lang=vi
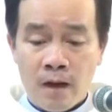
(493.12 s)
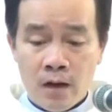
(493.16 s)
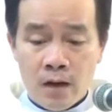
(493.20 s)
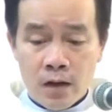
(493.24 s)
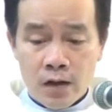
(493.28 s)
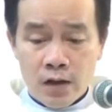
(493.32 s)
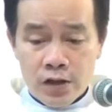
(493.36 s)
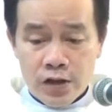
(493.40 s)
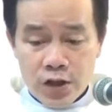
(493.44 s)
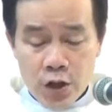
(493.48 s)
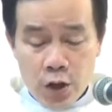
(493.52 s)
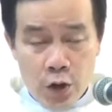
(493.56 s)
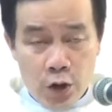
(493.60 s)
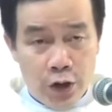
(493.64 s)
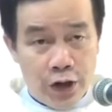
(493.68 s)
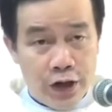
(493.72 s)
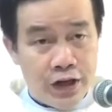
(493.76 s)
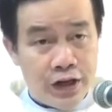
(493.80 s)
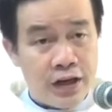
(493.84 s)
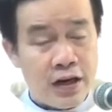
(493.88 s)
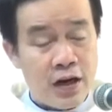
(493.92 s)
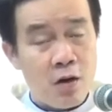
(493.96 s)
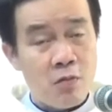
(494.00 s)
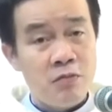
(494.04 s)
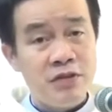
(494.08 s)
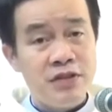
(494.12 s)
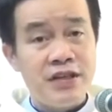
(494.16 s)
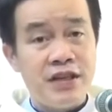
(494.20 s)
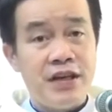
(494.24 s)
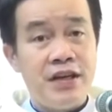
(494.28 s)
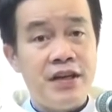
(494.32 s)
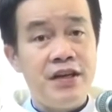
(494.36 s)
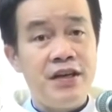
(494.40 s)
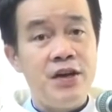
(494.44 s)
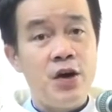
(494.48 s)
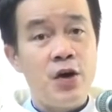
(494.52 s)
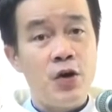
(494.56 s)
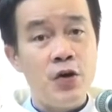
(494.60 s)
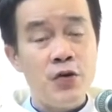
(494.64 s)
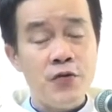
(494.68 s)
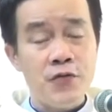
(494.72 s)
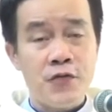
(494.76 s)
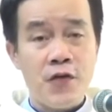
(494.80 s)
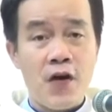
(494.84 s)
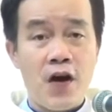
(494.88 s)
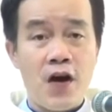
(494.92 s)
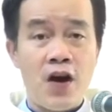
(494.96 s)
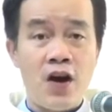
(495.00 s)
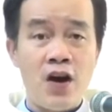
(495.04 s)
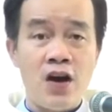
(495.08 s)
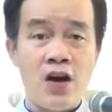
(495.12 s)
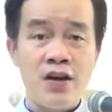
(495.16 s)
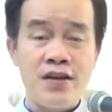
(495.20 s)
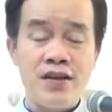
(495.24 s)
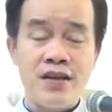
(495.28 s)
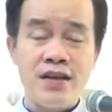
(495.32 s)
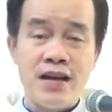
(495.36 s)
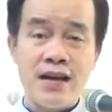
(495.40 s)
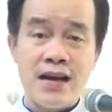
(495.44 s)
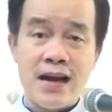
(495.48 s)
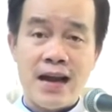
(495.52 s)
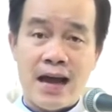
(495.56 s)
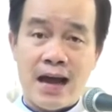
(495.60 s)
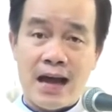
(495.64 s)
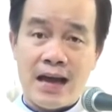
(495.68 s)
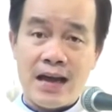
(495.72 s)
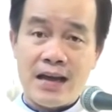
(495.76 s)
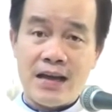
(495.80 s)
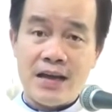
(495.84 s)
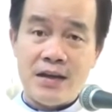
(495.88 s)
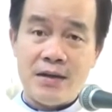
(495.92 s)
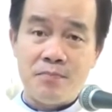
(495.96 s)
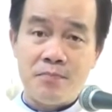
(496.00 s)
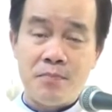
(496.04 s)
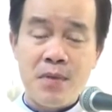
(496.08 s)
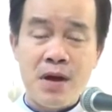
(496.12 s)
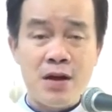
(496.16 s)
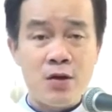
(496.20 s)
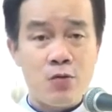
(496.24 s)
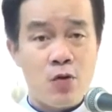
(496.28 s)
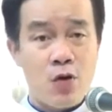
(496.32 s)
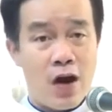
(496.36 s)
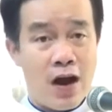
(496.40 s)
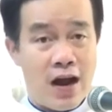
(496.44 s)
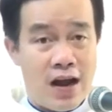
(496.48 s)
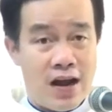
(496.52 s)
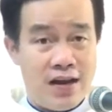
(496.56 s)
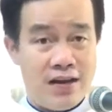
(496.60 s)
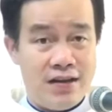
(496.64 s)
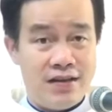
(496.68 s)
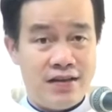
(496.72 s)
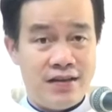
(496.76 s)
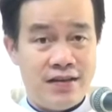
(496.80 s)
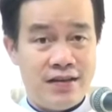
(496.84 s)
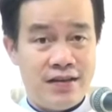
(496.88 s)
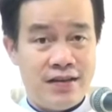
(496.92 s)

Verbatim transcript: Rồi không chỉ đối phó với lại bên ngoài,